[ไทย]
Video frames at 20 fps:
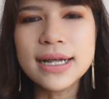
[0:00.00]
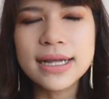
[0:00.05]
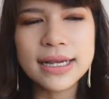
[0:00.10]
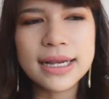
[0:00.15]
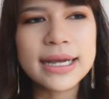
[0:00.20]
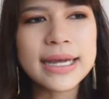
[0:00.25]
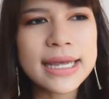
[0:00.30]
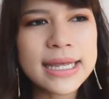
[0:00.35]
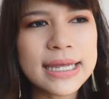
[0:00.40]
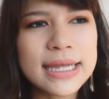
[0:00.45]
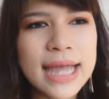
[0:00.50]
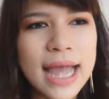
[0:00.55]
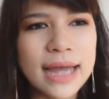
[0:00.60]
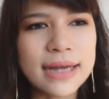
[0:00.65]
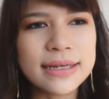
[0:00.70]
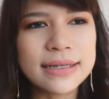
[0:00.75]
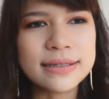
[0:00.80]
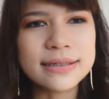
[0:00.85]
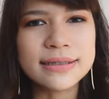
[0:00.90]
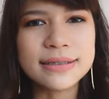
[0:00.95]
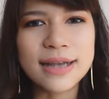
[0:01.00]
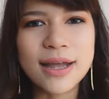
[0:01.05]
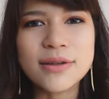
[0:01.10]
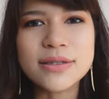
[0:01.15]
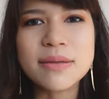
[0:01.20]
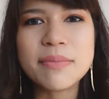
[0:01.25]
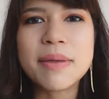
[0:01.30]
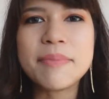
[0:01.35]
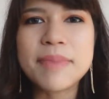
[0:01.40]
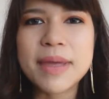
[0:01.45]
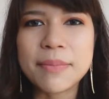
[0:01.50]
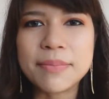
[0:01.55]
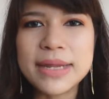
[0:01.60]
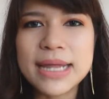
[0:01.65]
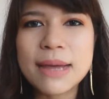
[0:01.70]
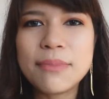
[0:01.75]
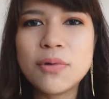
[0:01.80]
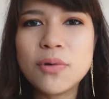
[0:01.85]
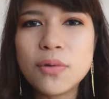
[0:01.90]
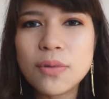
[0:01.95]
แล้วก็อีกอย่างหนึ่งคือเราจะไปเปรียบ
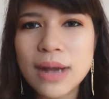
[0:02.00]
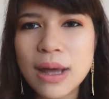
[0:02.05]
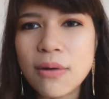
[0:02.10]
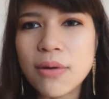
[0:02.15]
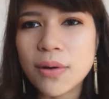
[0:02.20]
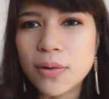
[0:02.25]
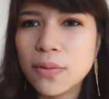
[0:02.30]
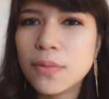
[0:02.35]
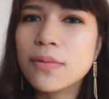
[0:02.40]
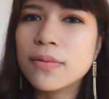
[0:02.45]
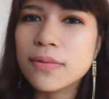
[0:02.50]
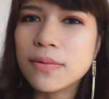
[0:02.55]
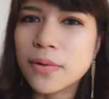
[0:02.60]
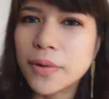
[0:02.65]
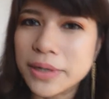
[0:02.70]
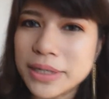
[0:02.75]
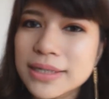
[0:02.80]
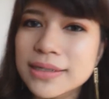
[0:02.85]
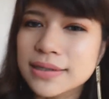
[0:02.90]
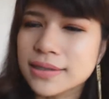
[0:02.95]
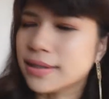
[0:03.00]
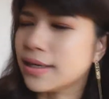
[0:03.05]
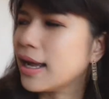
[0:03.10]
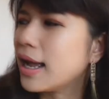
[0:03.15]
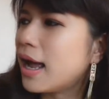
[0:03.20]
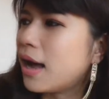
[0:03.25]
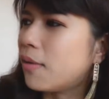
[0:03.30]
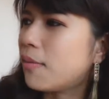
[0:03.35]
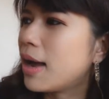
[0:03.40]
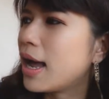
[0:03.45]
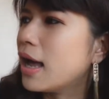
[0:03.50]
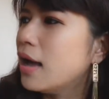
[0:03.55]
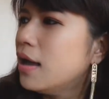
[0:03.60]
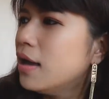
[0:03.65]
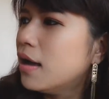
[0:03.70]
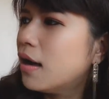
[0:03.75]
เทียบลูกเรา กับ ลูกคนอื่นนะคะ ว่า